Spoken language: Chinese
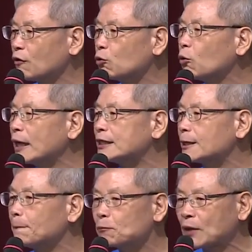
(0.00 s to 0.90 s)
服患
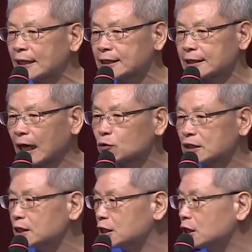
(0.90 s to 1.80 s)
者，他是导
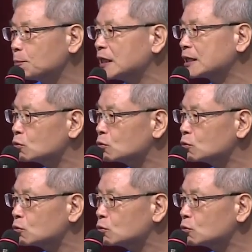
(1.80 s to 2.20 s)
致疾病的